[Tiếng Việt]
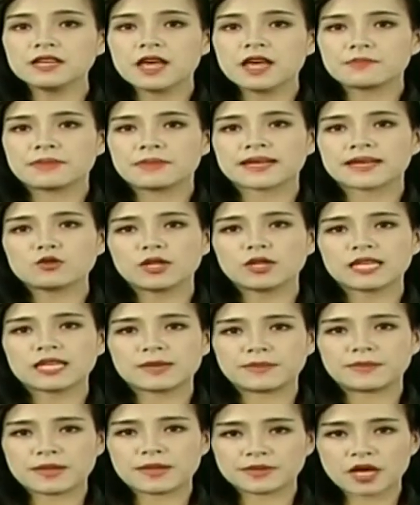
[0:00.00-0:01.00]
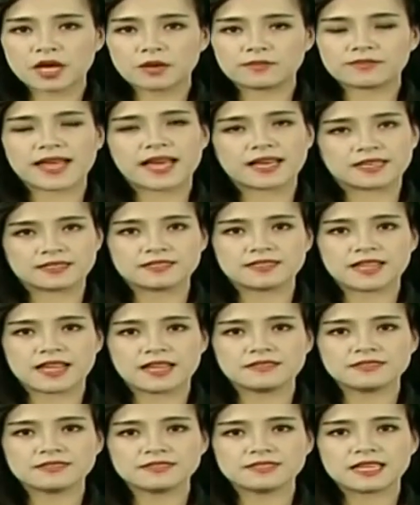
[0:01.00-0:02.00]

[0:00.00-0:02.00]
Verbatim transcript: mà các doanh nghiệp Lâm Đồng đang hướng đến.